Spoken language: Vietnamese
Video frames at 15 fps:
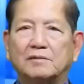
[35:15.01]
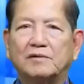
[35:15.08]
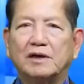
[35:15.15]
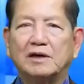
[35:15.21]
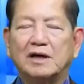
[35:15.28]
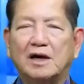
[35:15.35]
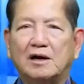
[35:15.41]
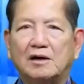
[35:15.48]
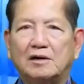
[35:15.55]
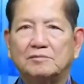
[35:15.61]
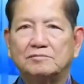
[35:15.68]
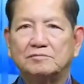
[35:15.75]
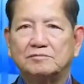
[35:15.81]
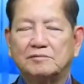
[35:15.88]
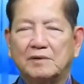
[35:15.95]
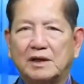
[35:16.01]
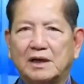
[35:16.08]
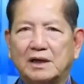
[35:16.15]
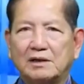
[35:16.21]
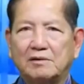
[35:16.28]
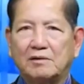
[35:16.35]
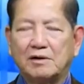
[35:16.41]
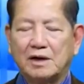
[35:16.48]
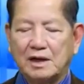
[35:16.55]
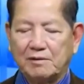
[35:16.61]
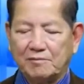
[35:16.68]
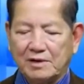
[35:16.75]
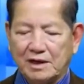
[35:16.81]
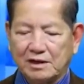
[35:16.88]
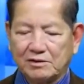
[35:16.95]
quý vị, mới đây
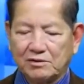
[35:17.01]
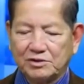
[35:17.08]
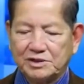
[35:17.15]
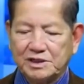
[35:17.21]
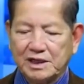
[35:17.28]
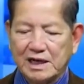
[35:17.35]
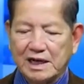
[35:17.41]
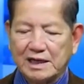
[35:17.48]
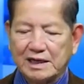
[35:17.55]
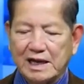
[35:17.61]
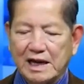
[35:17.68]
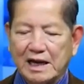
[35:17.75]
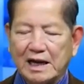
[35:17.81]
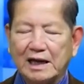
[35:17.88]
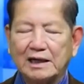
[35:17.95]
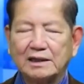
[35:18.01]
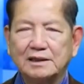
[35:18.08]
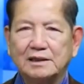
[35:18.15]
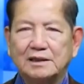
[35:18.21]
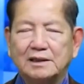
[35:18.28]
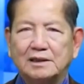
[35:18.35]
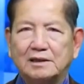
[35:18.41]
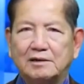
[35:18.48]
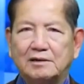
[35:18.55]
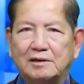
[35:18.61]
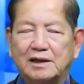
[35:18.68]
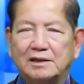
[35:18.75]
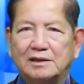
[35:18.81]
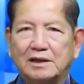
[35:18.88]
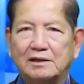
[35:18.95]
Georgia đã
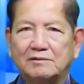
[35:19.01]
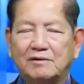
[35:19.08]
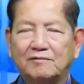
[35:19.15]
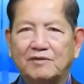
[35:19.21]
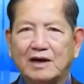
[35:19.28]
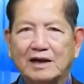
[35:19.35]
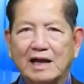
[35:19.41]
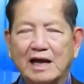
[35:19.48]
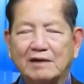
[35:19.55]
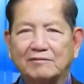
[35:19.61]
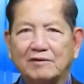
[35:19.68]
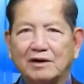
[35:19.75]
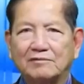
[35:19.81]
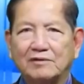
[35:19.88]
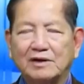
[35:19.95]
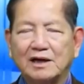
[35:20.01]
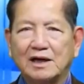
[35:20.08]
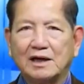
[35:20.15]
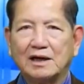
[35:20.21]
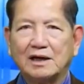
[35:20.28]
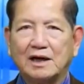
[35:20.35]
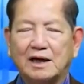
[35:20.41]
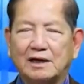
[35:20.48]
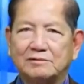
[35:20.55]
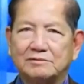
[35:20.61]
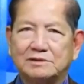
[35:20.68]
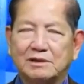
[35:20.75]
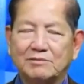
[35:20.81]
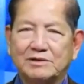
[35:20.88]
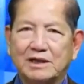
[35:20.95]
lên tiếng và phàn nàn về vấn đề
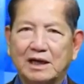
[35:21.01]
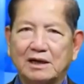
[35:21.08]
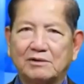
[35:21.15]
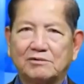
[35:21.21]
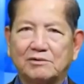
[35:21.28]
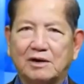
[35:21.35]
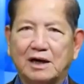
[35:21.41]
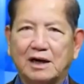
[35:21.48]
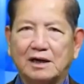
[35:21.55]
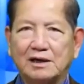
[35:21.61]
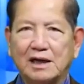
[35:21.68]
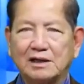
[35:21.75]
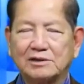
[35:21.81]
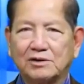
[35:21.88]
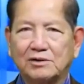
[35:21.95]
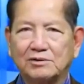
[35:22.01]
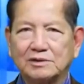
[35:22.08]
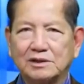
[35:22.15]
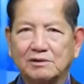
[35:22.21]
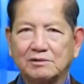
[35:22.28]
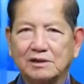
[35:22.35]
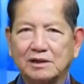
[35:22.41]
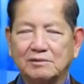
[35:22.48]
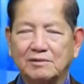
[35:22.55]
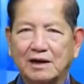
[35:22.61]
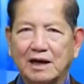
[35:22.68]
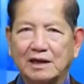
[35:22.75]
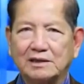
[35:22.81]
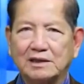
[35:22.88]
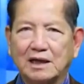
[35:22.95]
chậm trễ của NATO trong khi mà
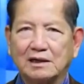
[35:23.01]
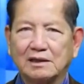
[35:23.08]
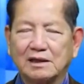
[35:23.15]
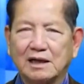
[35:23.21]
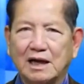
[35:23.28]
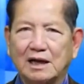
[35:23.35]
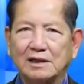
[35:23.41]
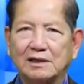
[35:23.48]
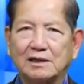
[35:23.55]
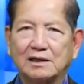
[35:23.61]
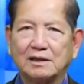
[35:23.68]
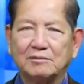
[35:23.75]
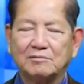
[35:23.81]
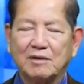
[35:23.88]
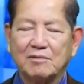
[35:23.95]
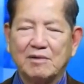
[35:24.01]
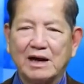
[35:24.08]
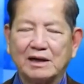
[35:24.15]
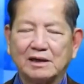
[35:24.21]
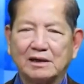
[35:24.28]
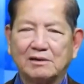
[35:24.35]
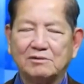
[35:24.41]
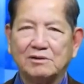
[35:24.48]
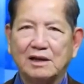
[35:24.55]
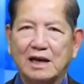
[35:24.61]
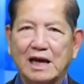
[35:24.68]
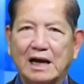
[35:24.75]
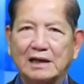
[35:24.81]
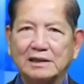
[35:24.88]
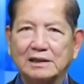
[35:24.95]
ngăn chặn tất cả những cái máy bay không người
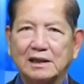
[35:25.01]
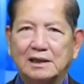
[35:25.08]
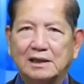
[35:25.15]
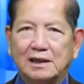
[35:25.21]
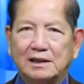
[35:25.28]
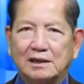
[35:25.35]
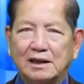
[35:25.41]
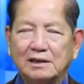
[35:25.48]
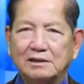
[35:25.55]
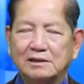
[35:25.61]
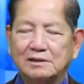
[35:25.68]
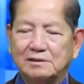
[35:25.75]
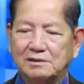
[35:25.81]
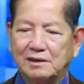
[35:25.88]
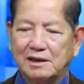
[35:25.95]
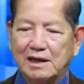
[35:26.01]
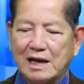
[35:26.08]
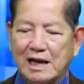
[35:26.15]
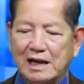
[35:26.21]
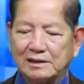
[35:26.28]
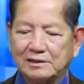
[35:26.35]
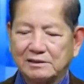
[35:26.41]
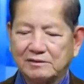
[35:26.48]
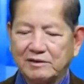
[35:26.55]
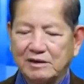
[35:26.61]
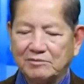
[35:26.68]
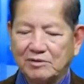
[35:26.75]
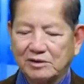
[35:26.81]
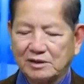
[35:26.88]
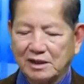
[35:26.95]
lái đến từ Nga. Thưa quý
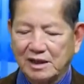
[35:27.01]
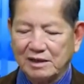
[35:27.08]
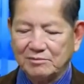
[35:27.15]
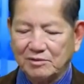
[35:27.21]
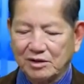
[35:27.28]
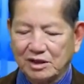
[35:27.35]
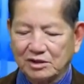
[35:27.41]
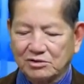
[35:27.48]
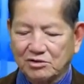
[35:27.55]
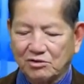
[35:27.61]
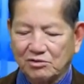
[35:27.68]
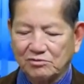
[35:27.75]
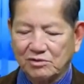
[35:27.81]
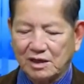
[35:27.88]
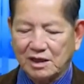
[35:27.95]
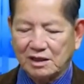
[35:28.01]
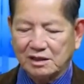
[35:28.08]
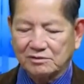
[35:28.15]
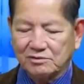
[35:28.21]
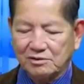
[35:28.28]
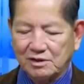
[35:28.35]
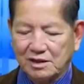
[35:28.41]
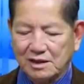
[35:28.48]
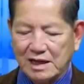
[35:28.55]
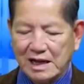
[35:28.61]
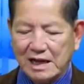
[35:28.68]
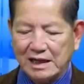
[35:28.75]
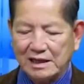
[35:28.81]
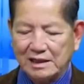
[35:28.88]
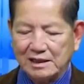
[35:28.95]
vị, một cái drone của
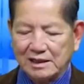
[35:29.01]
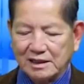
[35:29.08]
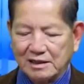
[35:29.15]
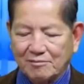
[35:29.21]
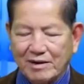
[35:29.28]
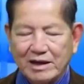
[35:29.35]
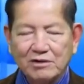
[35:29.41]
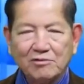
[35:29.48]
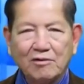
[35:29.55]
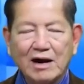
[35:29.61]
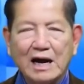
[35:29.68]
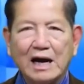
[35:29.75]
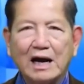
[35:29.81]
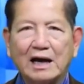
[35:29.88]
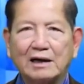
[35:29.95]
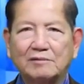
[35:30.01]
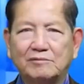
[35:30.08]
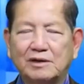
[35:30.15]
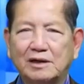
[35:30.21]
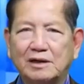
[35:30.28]
Nga nó bay qua,